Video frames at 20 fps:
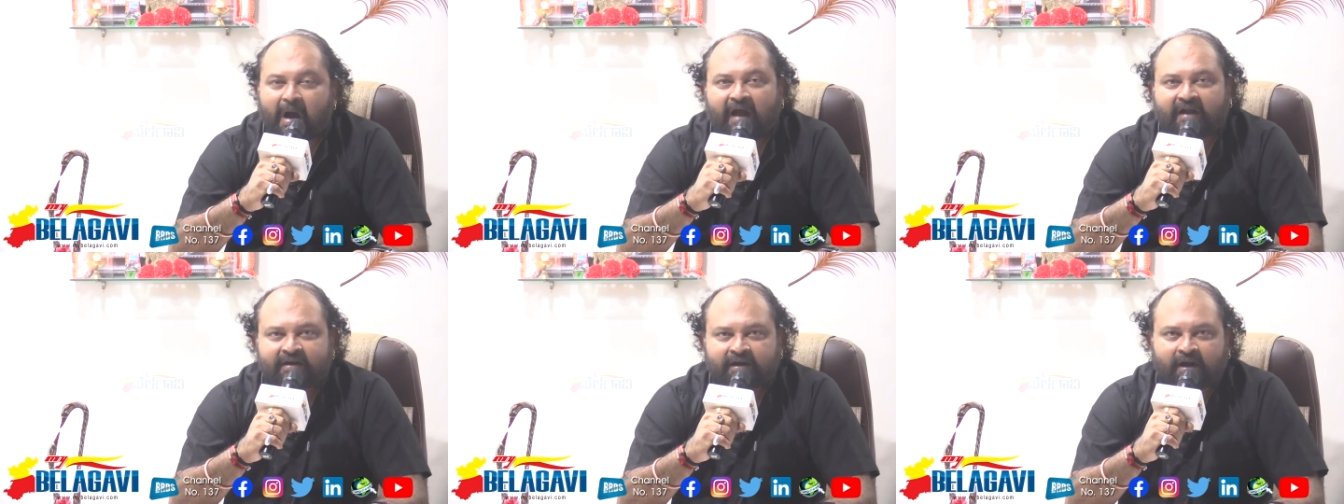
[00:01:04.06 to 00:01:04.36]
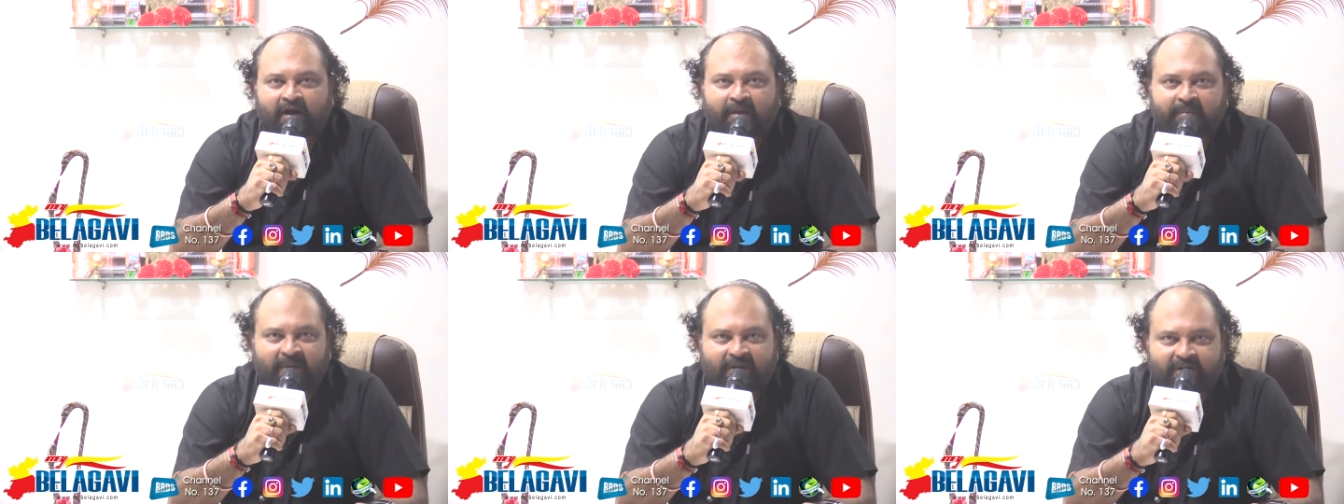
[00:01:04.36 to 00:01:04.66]

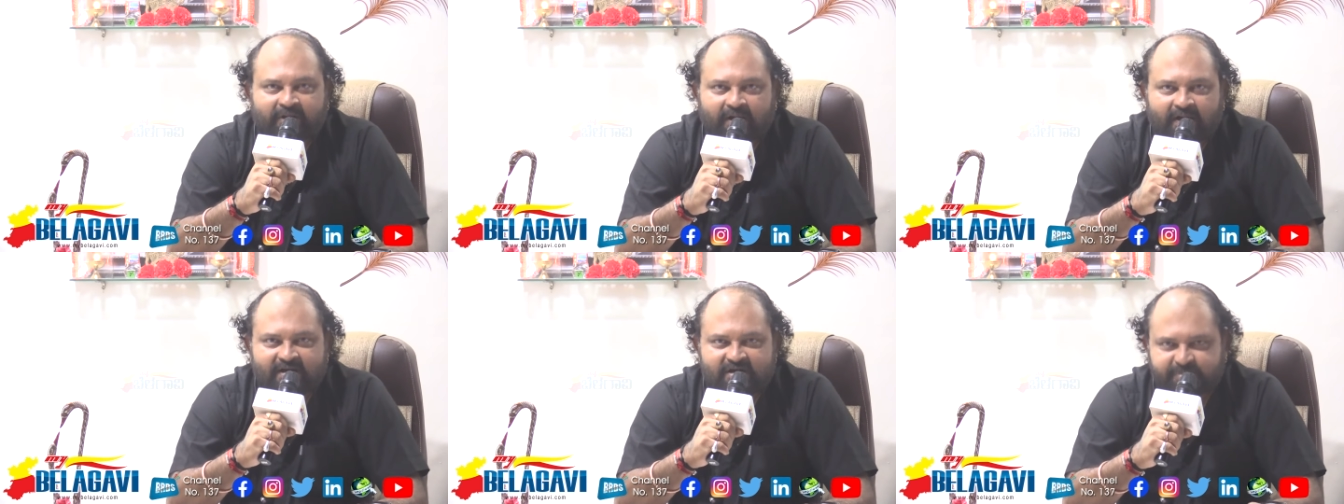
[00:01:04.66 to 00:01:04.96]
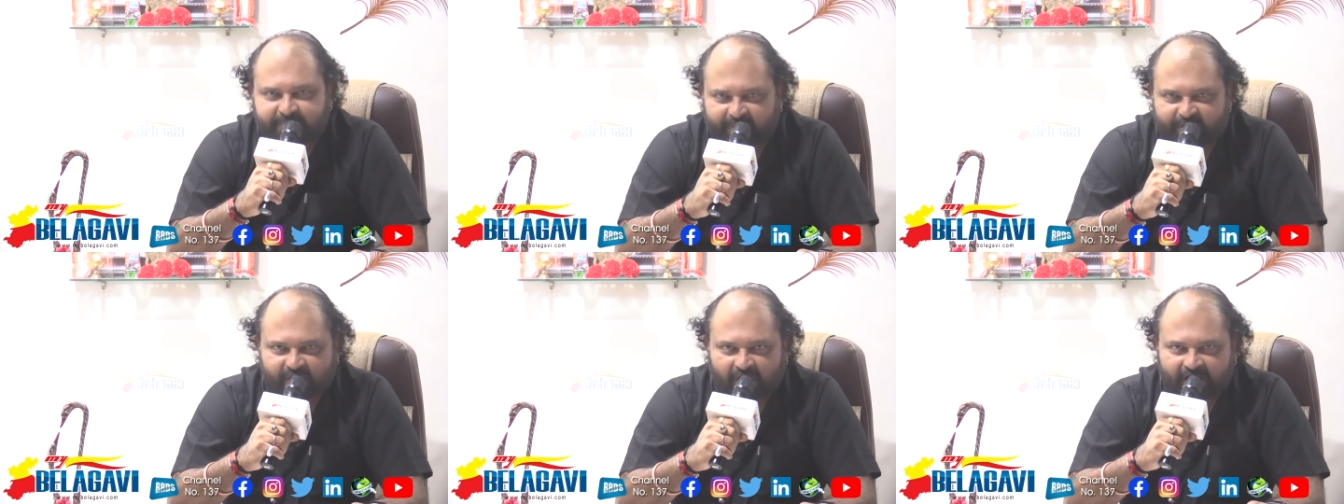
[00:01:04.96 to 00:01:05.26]
माता मंत्रा
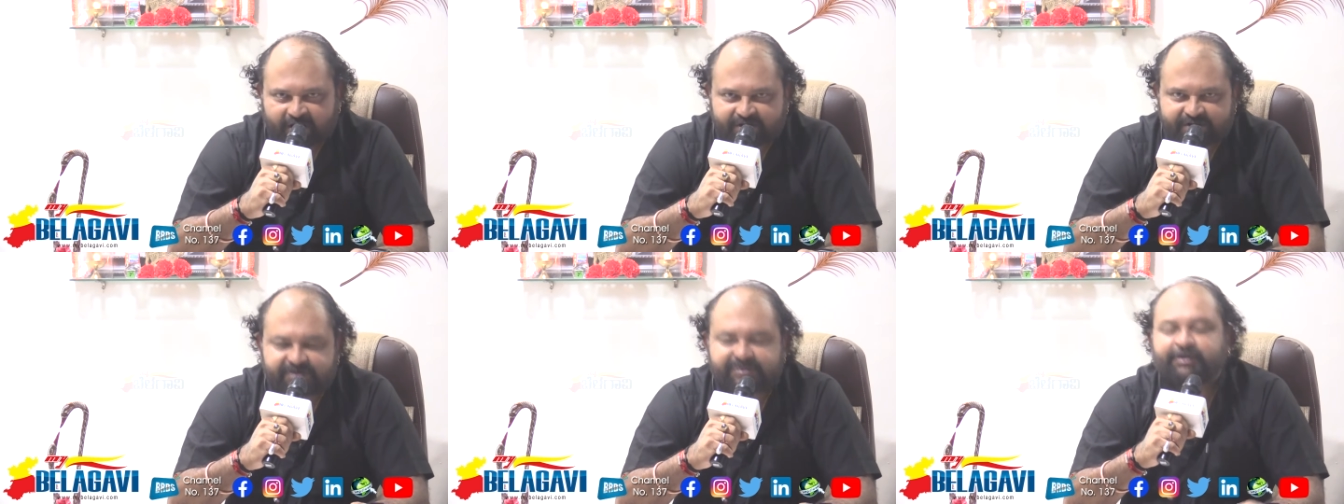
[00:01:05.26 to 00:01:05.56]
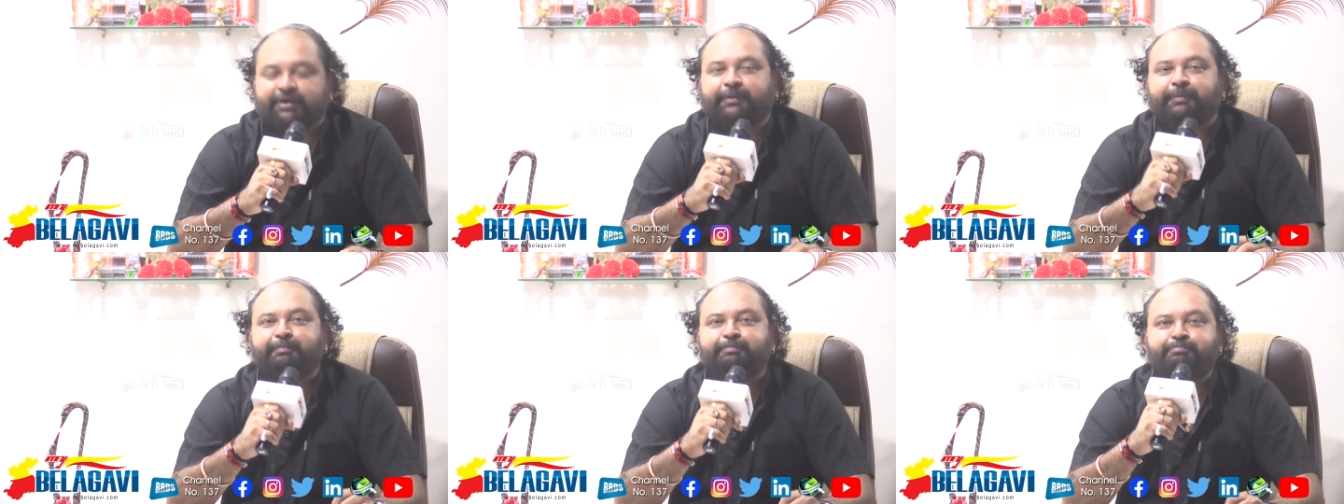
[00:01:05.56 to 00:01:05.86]

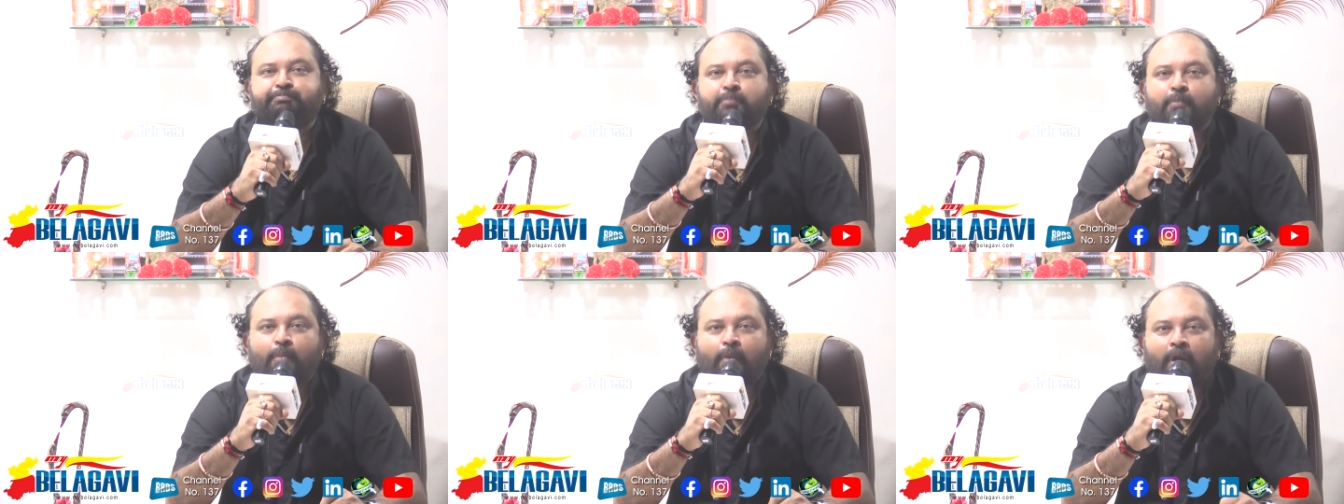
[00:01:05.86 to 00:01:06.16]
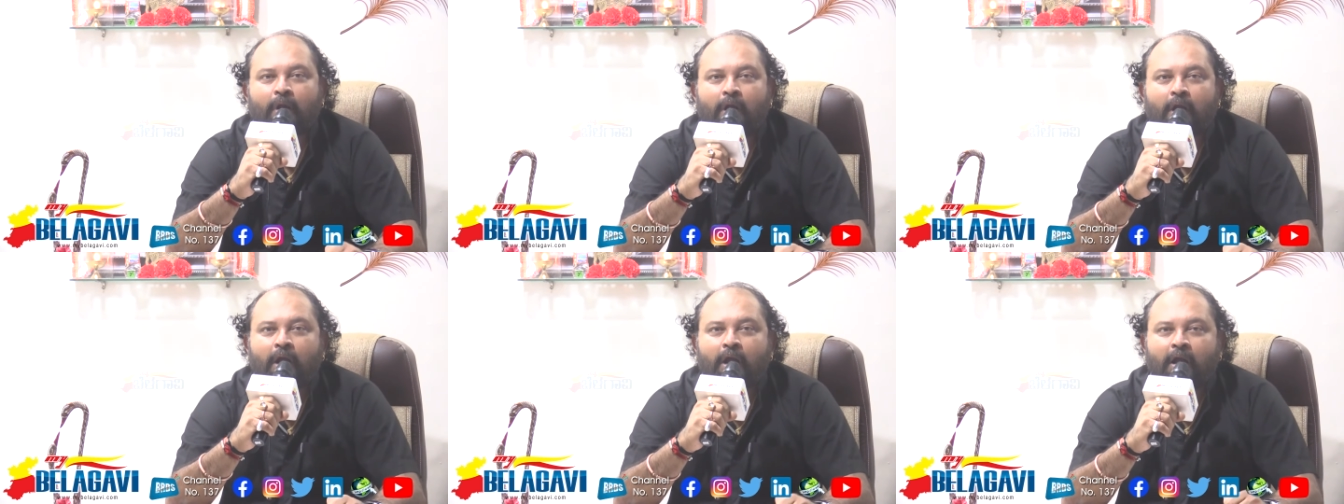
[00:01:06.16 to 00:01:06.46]
स्पेशलिस्ट
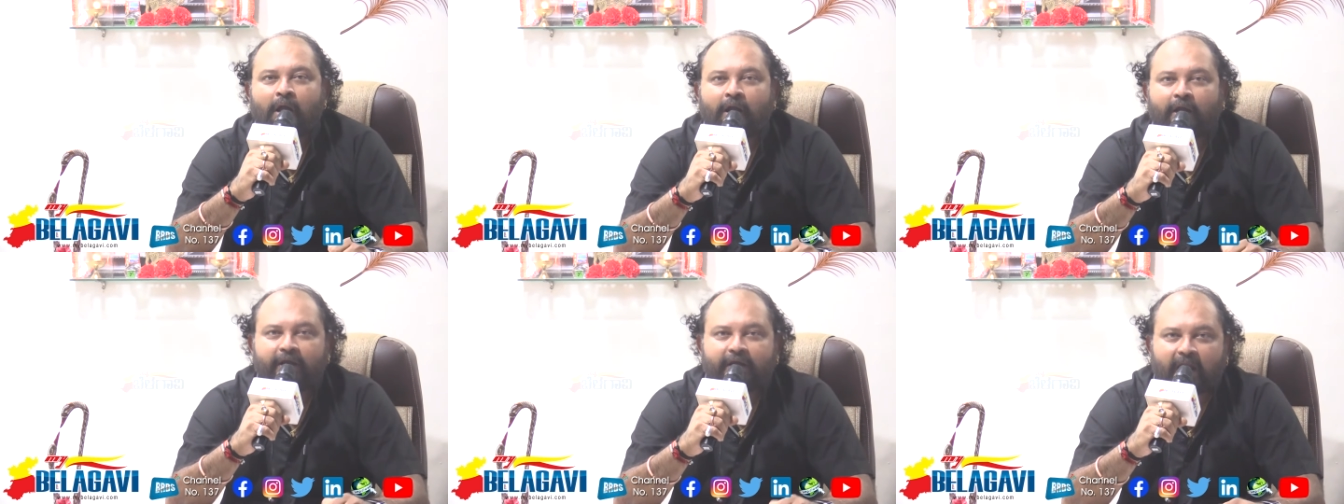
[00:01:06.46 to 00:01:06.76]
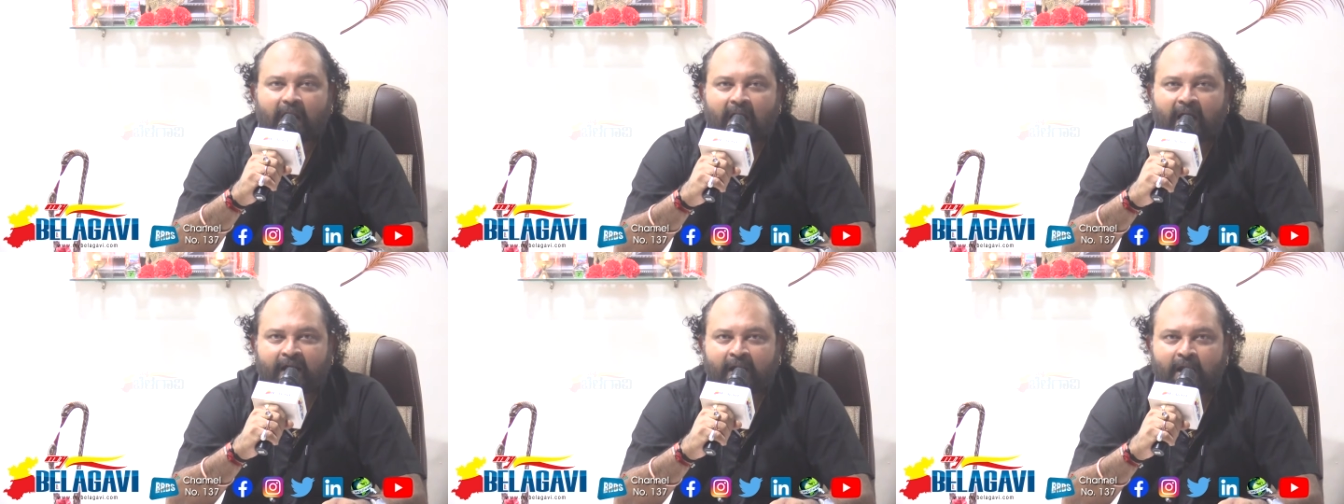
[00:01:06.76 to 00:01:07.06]

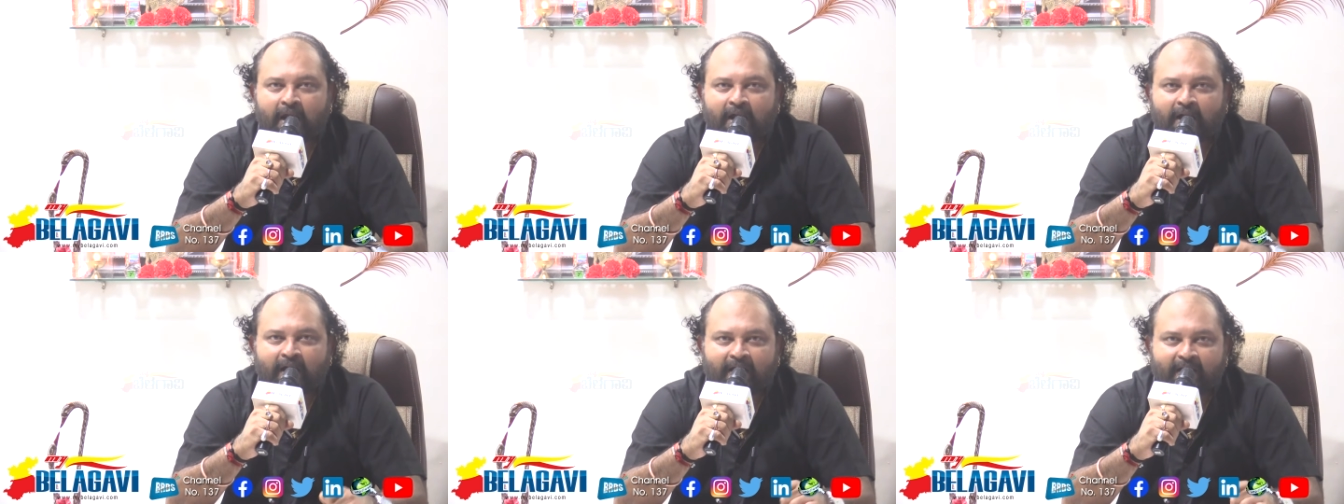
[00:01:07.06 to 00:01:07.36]
11